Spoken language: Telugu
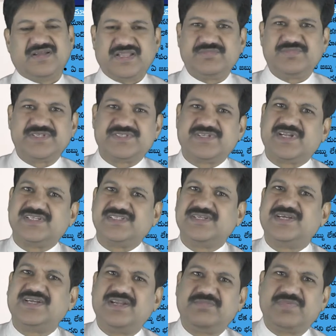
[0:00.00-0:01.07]
ఎంఎస్ రాజు
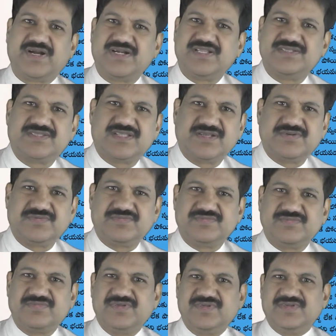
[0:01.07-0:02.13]
గారినే పాటిస్తాను
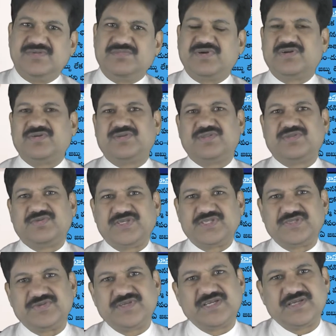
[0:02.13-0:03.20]
ప్రకృతి
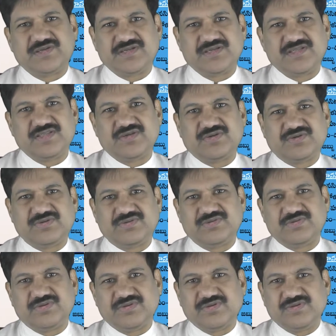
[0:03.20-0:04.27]
వైద్యమే దిక్కు
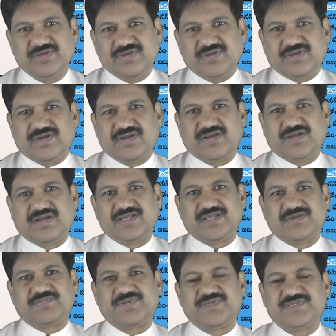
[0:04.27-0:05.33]
అని
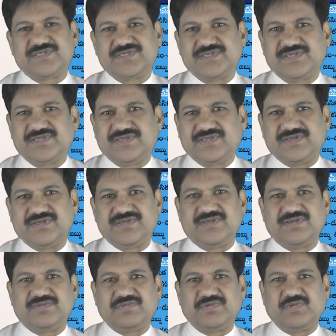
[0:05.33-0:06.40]
చెప్పేసి
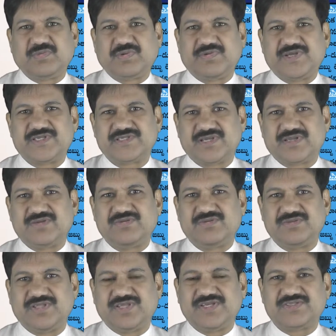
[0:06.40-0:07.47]
ఉపవాసాలు
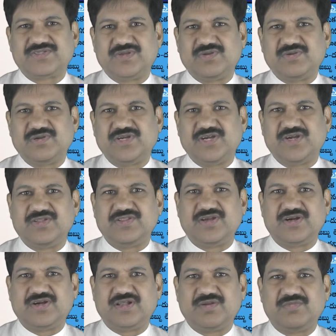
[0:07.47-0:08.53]
దీక్షలు నీళ్లు
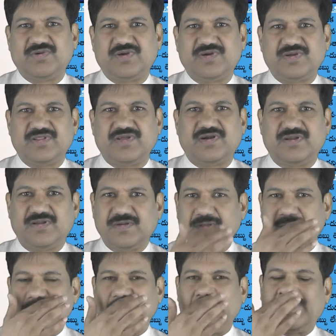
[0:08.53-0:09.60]
తాగడాలు మరొకటి తాగడాలు
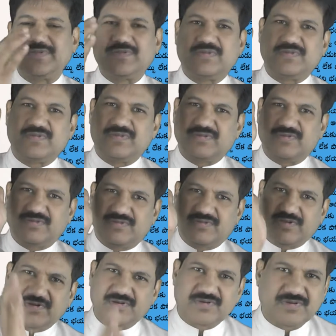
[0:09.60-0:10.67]

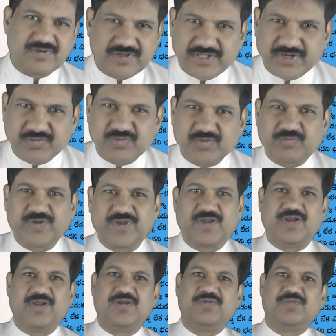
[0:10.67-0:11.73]
మొత్తం ఇరవై ముప్పై
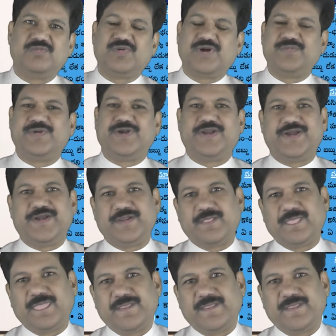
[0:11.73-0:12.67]
కిలోలు పడిపోయాడండి